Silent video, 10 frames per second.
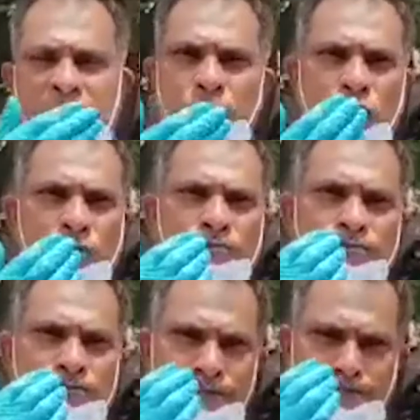ఏమో
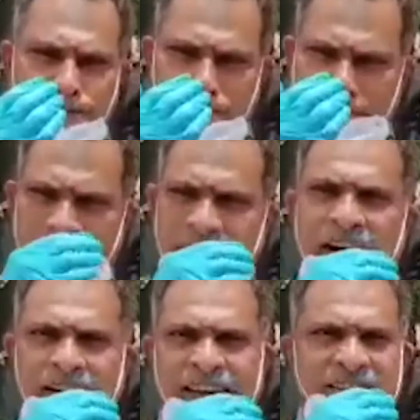
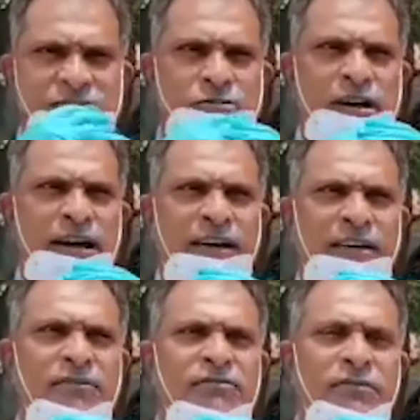నాకు తెలిసి కూడా
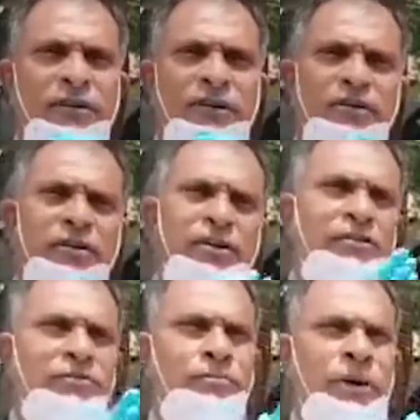
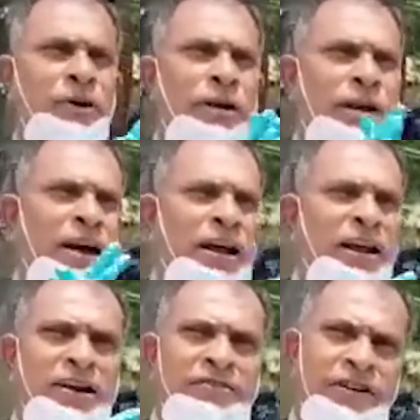పలు
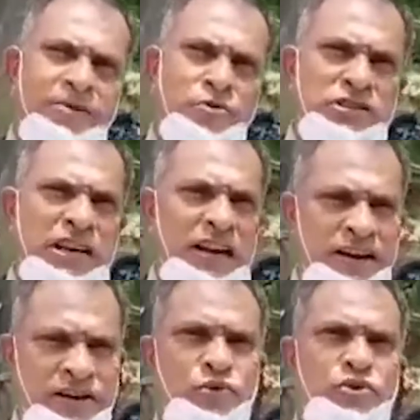రకాలైనటువంటి
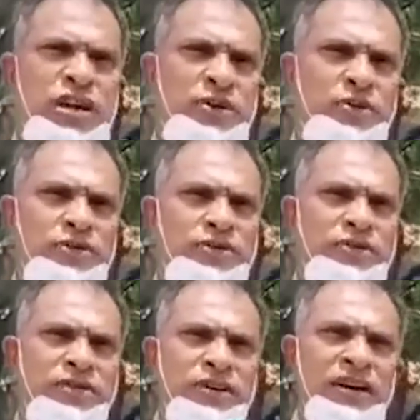మోసాలను నేను చూశాను
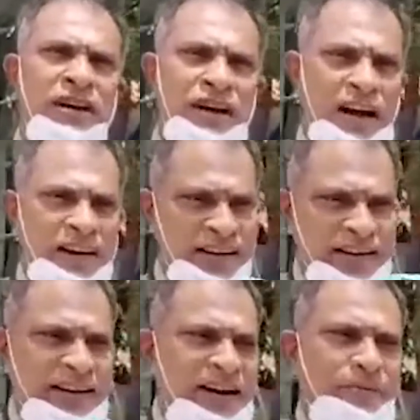కానీ
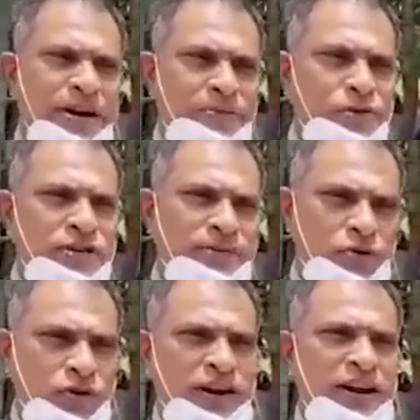ఈ రకమైన మోసం
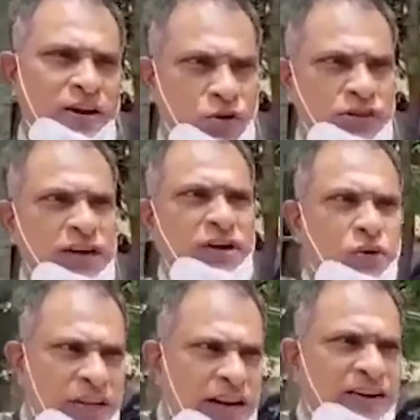ఇంకొక రక కొత్త
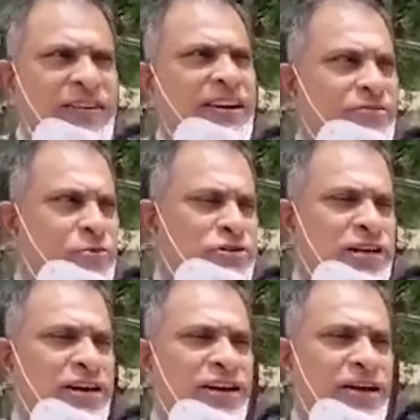కొత్త రకమైనటువంటి
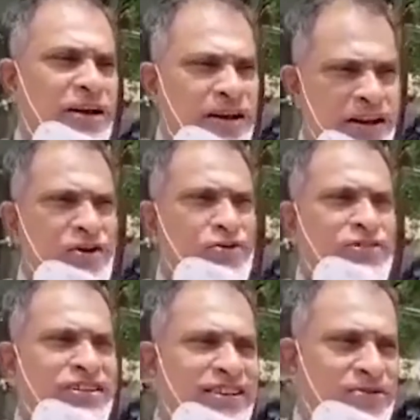మోసాన్ని
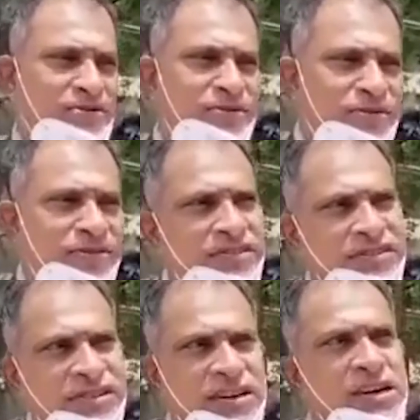ఇంట్రడ్యూస్ చేశారు
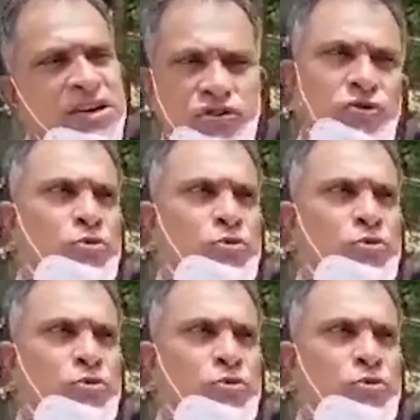సో